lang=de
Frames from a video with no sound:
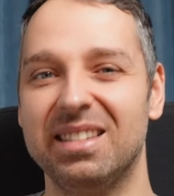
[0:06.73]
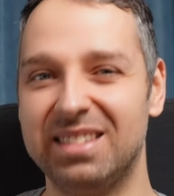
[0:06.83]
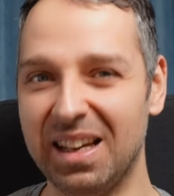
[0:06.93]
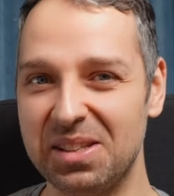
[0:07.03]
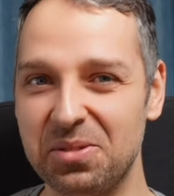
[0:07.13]

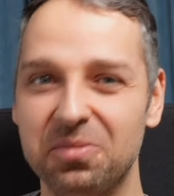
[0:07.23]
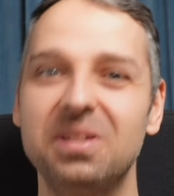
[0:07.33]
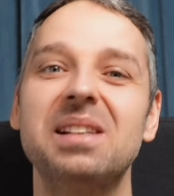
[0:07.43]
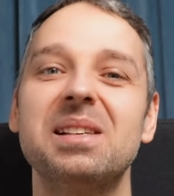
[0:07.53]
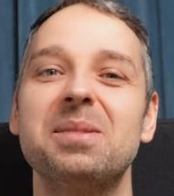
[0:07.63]
Das und
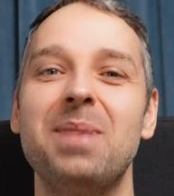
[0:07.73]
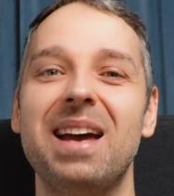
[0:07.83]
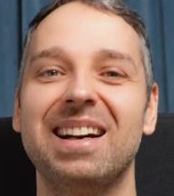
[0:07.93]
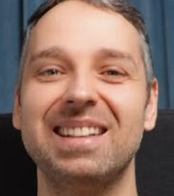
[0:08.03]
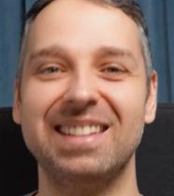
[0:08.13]
vieles
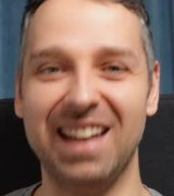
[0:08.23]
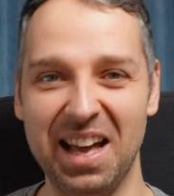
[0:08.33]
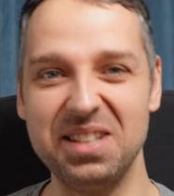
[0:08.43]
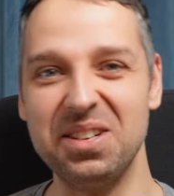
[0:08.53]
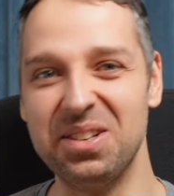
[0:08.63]
mehr
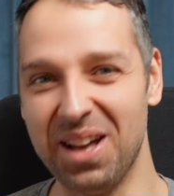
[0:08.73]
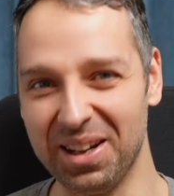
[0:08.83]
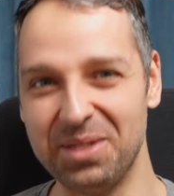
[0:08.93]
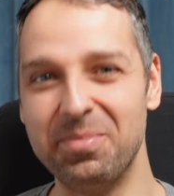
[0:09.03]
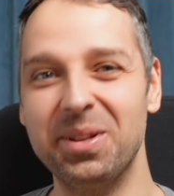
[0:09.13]
gleich nach dem